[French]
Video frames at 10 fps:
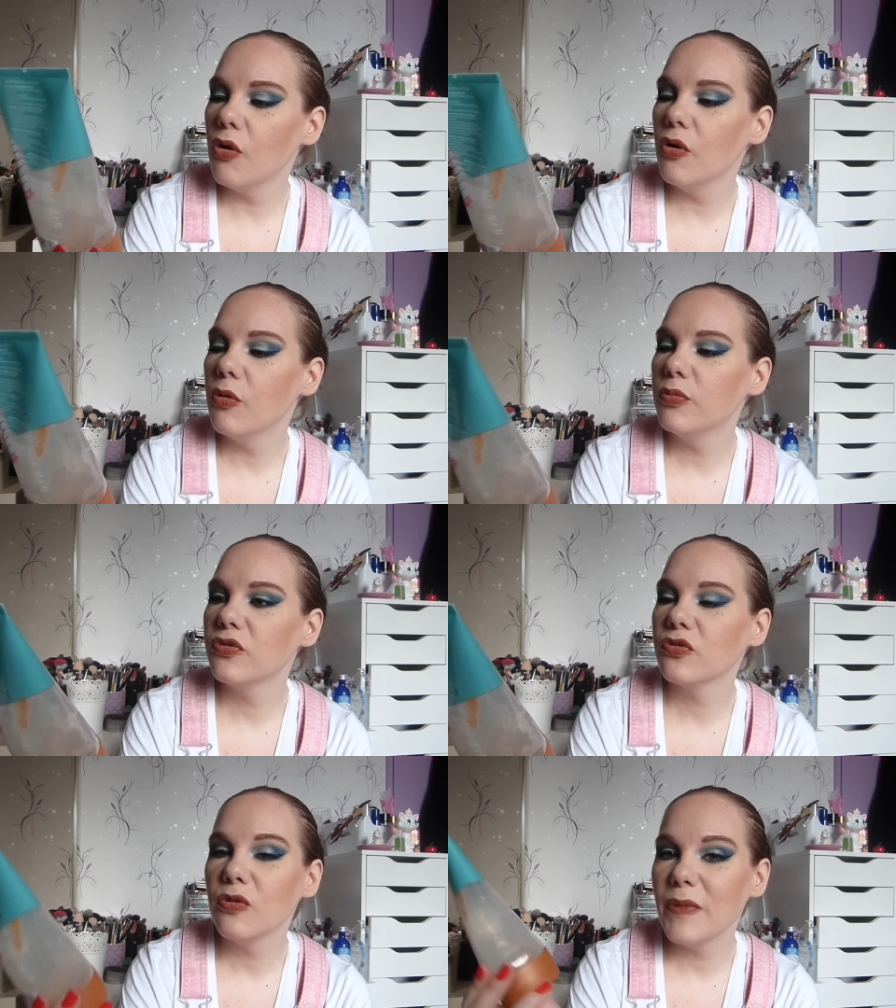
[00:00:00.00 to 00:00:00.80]
euh,
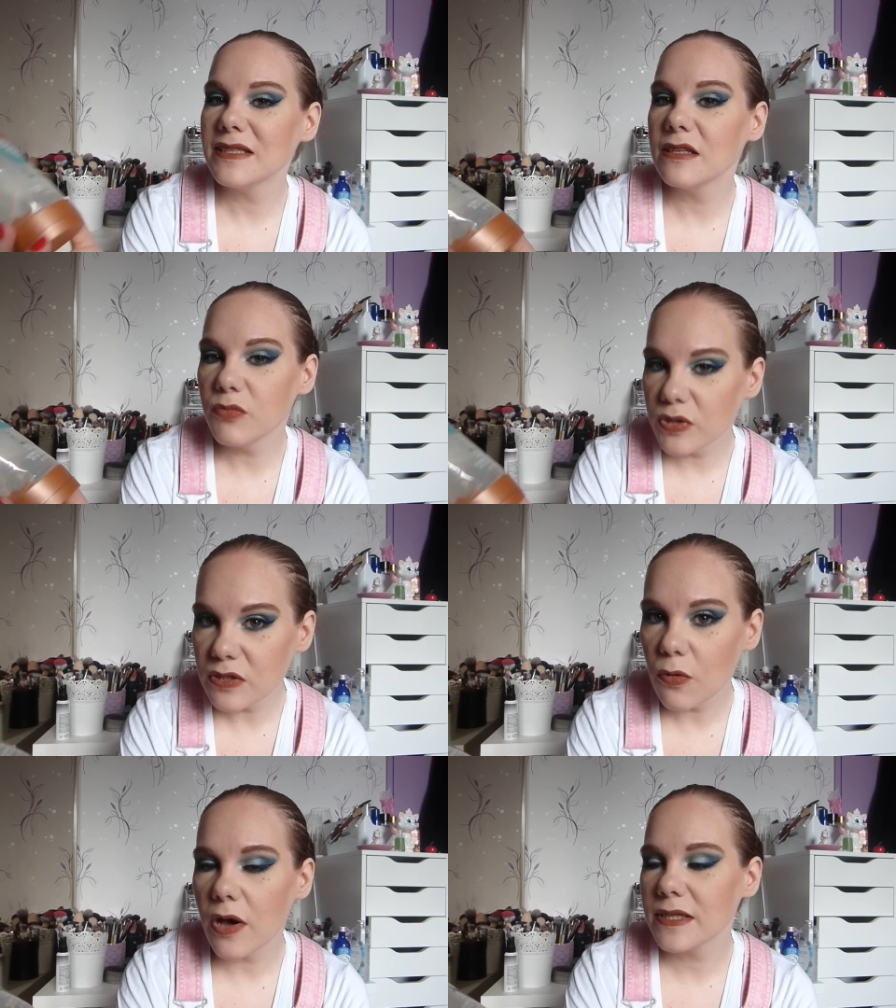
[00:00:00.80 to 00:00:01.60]
puisque Bass
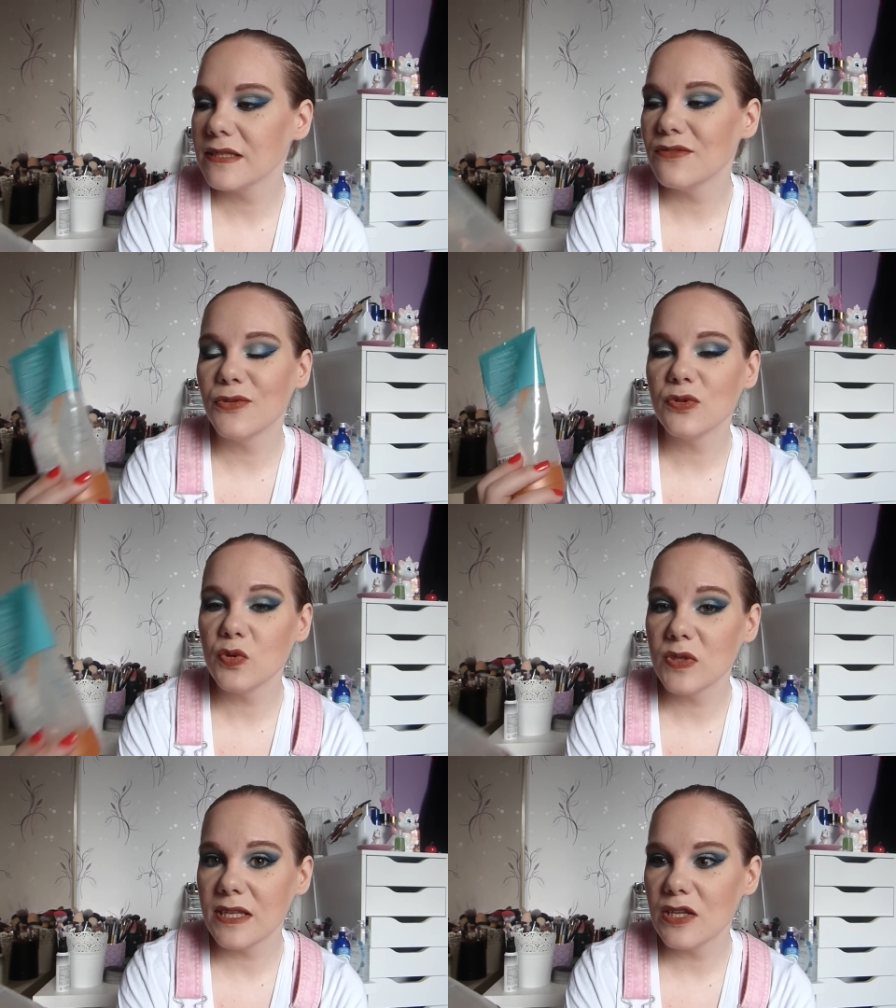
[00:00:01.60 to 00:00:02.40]
Body Works c'est
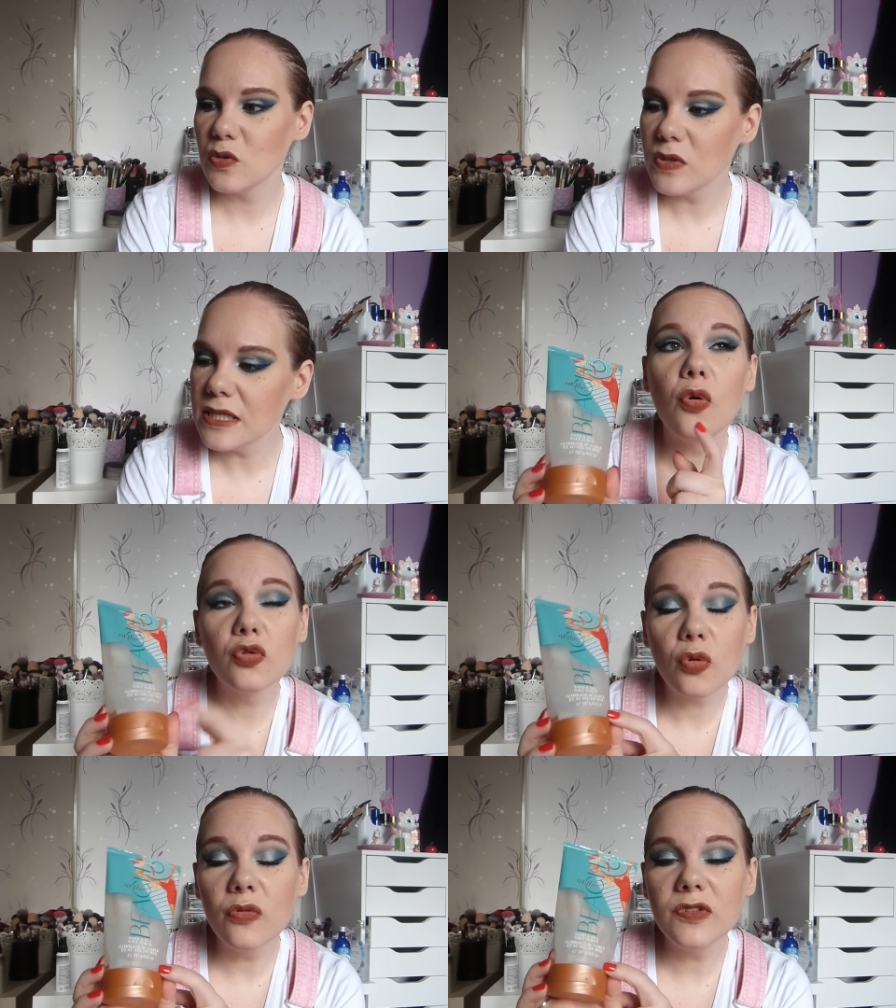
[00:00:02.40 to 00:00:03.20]
vendu aux états unis On
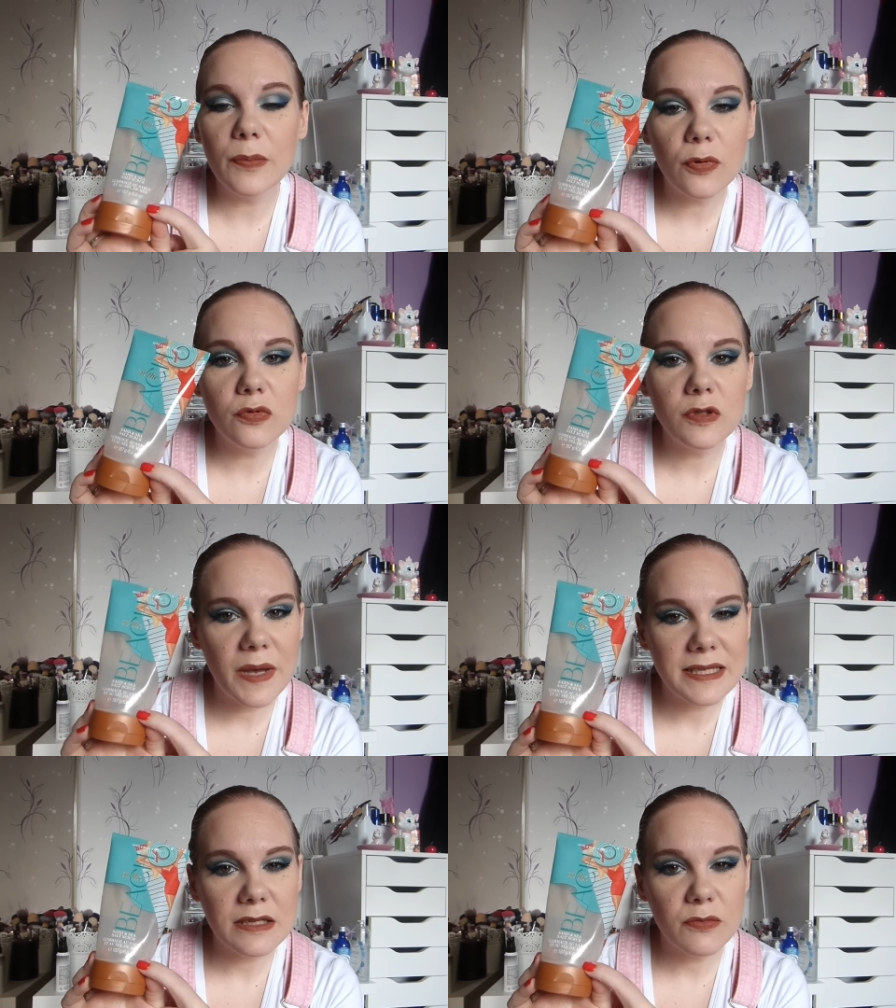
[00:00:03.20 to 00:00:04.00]
trouve des produits
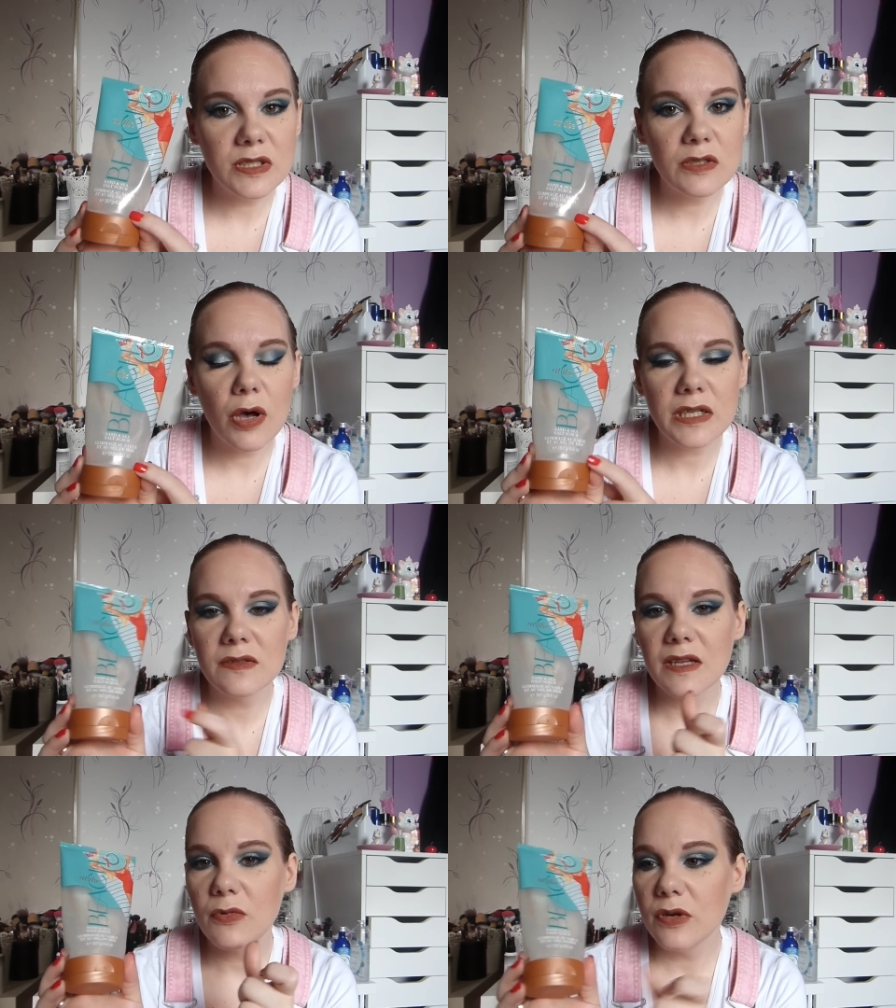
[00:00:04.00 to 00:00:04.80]
Bass Body Works,
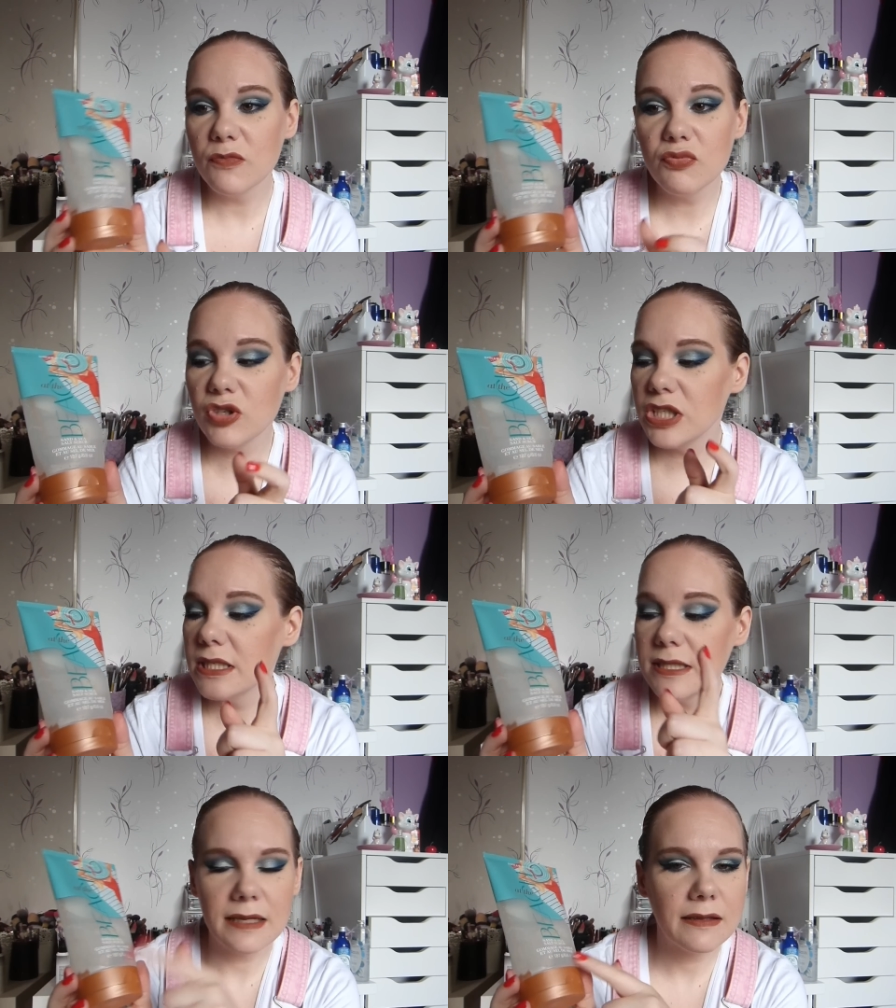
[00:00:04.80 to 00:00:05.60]
notamment les
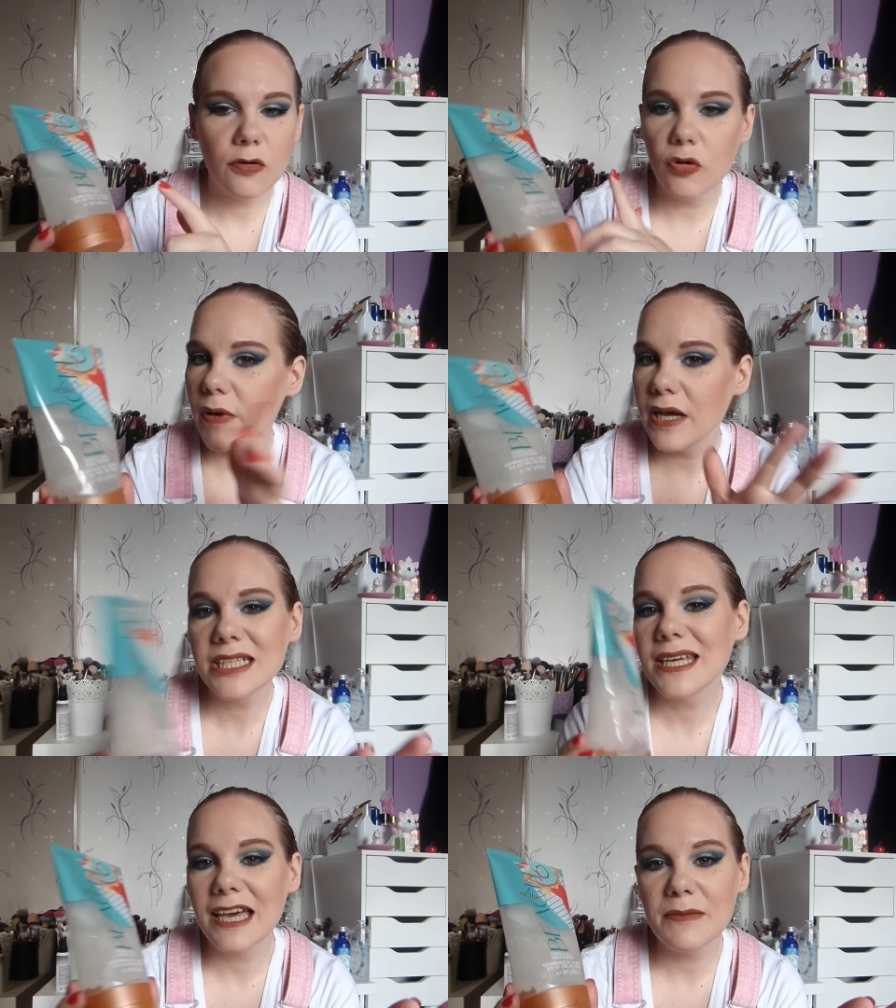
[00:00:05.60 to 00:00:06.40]
bougies, certains
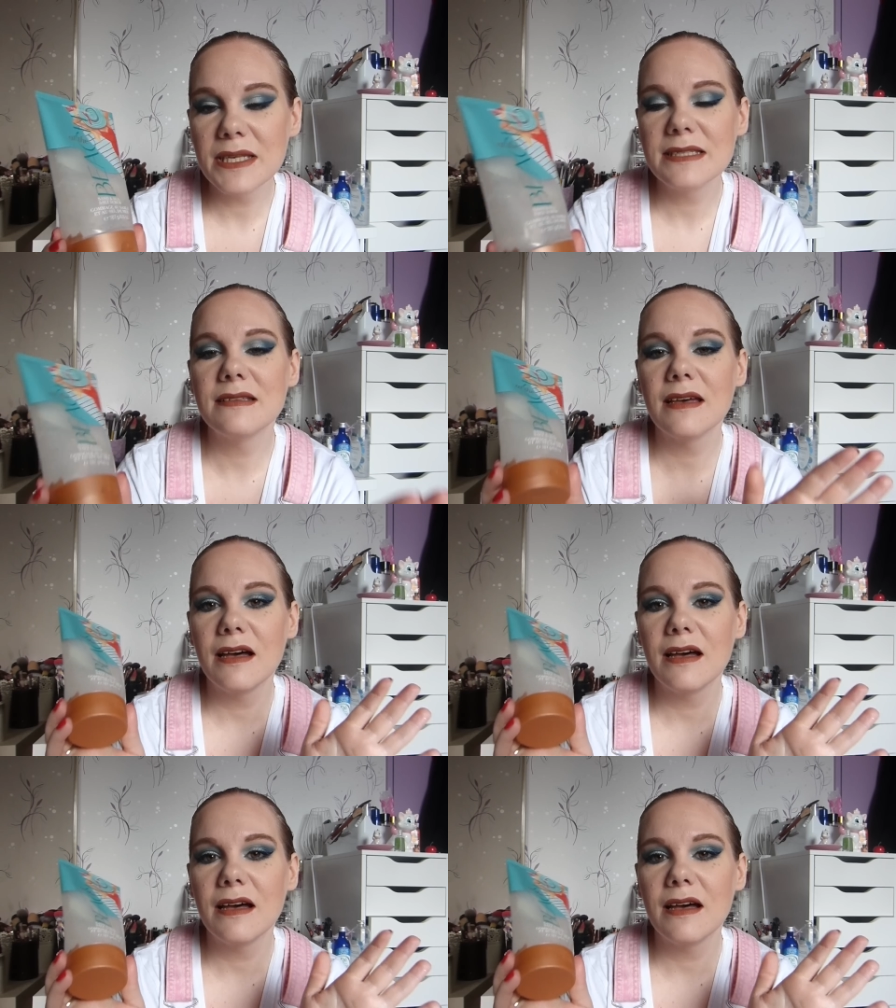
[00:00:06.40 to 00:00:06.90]
gommages, crèmes, etc.